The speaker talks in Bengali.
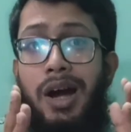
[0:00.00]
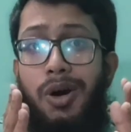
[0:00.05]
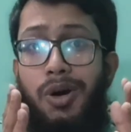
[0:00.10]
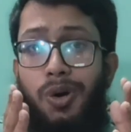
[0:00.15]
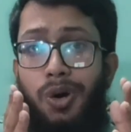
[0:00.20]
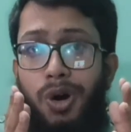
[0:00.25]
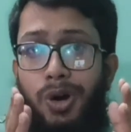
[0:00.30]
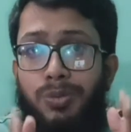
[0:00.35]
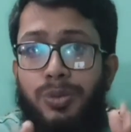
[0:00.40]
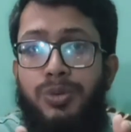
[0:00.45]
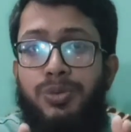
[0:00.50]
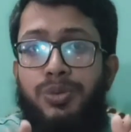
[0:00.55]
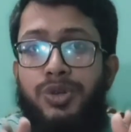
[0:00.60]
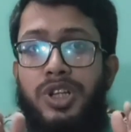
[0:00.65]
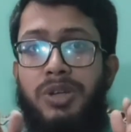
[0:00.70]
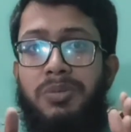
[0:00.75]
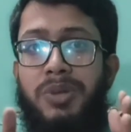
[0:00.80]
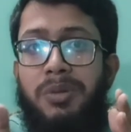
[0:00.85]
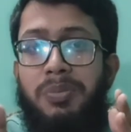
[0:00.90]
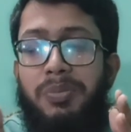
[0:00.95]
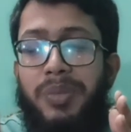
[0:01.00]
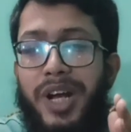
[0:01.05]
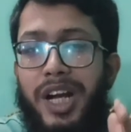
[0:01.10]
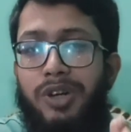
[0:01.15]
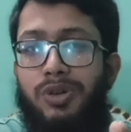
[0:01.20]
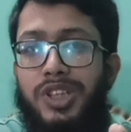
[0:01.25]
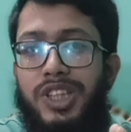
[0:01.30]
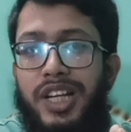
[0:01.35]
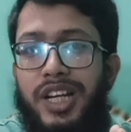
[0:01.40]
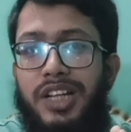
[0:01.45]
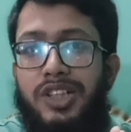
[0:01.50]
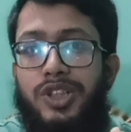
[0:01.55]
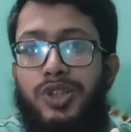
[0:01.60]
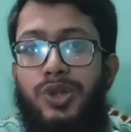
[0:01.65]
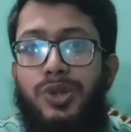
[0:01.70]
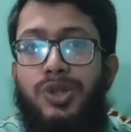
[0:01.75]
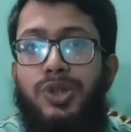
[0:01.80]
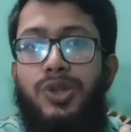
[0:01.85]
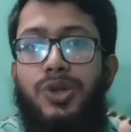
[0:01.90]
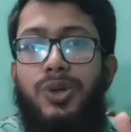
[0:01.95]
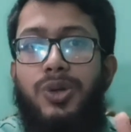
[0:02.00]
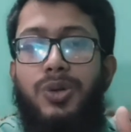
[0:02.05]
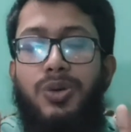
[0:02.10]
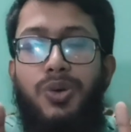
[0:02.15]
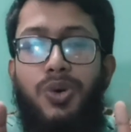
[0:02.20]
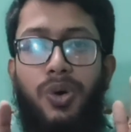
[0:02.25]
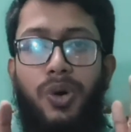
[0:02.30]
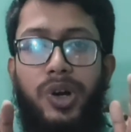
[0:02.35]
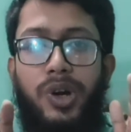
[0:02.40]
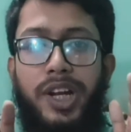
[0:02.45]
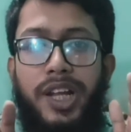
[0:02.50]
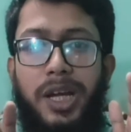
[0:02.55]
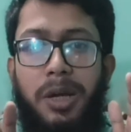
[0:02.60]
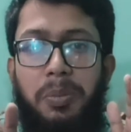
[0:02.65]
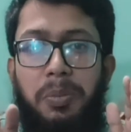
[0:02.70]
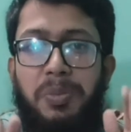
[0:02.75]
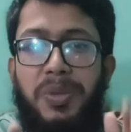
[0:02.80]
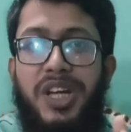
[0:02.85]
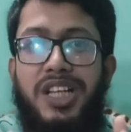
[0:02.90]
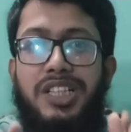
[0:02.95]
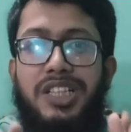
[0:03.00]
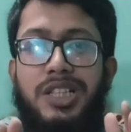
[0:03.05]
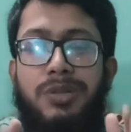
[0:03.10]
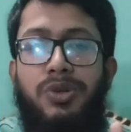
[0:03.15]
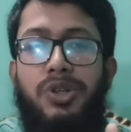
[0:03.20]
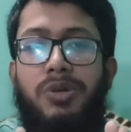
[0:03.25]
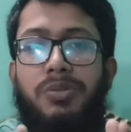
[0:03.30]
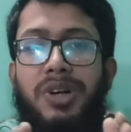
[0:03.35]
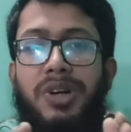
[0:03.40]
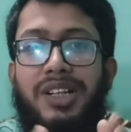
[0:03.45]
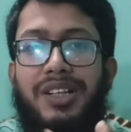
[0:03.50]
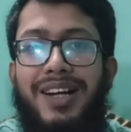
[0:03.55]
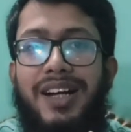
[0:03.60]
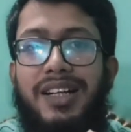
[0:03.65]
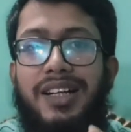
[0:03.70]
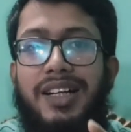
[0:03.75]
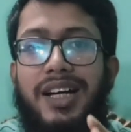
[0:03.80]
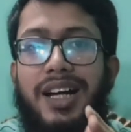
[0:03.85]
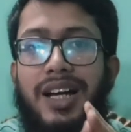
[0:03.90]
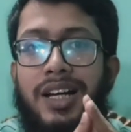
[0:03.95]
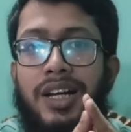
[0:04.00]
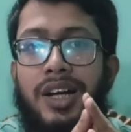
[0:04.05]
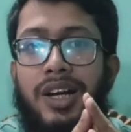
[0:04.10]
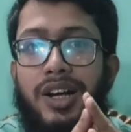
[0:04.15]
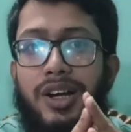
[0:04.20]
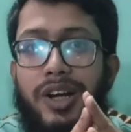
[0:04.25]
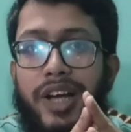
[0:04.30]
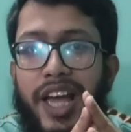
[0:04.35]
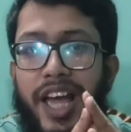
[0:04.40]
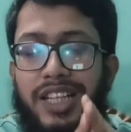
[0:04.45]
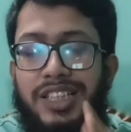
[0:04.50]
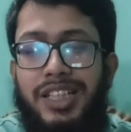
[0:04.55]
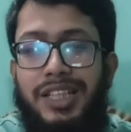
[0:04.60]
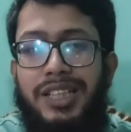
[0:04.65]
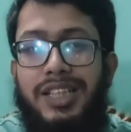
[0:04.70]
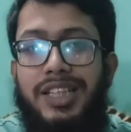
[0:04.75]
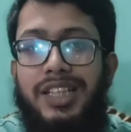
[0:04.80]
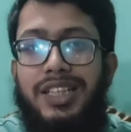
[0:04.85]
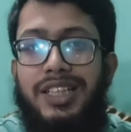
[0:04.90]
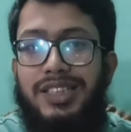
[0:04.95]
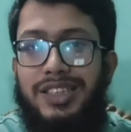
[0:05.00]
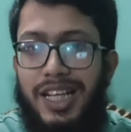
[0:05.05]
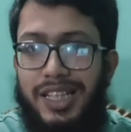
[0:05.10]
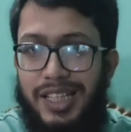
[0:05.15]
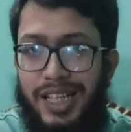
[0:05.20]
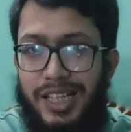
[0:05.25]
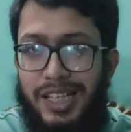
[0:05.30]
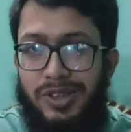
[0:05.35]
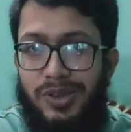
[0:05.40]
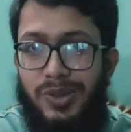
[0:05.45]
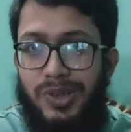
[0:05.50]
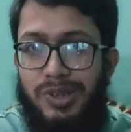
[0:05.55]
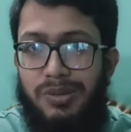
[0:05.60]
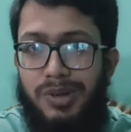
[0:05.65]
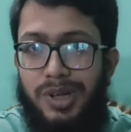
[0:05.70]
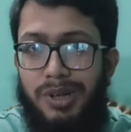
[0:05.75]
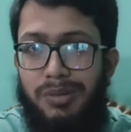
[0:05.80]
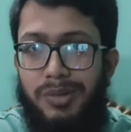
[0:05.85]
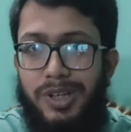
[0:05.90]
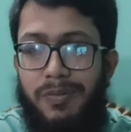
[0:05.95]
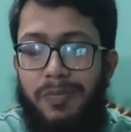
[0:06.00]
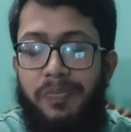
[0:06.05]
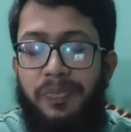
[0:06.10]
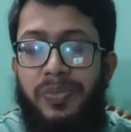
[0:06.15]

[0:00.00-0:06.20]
অল্প পরিমাণ ব্যান্ডউইথ থাকা সত্ত্বেও অনেক বেশি পরিমাণ ডাটা একসাথে যাতায়াত করতে পারবে